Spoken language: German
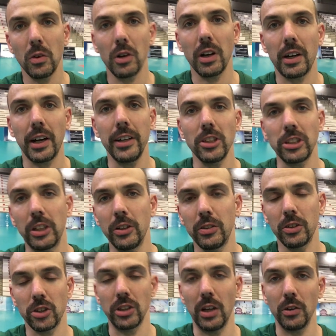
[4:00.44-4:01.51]
oder keine
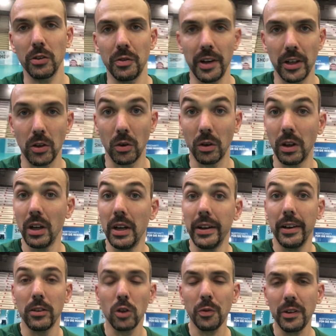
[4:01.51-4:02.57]
statistischen Auswertungen.
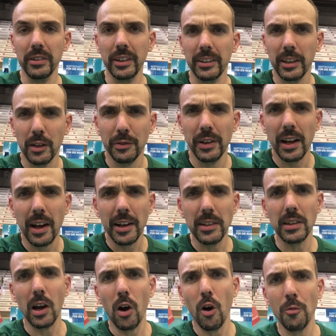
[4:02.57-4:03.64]
Insofern seid ihr da
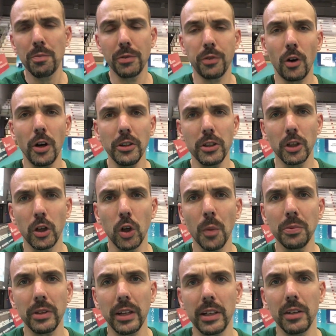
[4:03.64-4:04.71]
vielleicht auf befreundete
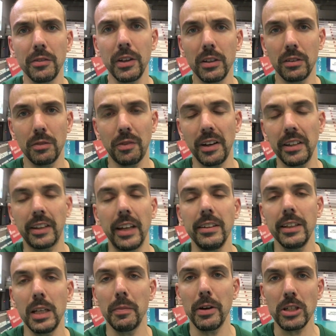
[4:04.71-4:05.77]
Clubs angewiesen, vielleicht kennt
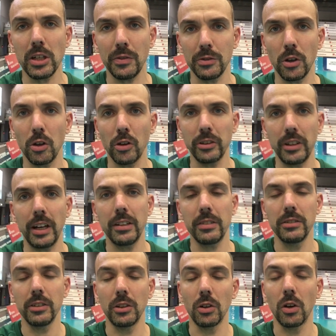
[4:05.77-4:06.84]
ihr die Mannschaften auch noch der
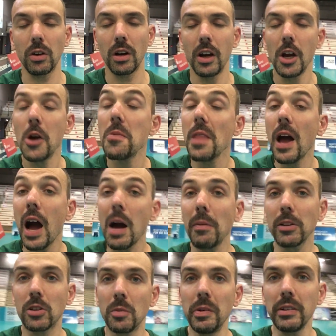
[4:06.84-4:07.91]
letzten Saison.
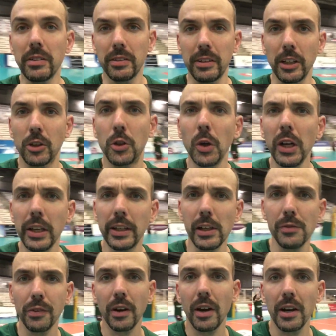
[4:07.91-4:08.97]
Aber zumindest ist es natürlich
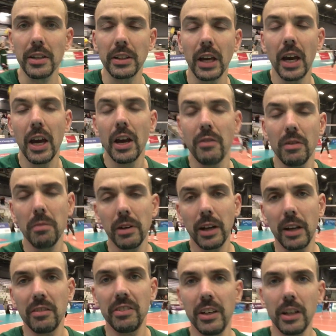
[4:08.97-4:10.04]
hilfreich, wenn man
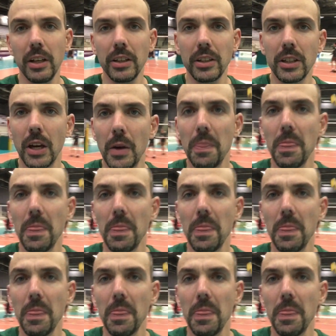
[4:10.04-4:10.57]
ein wenig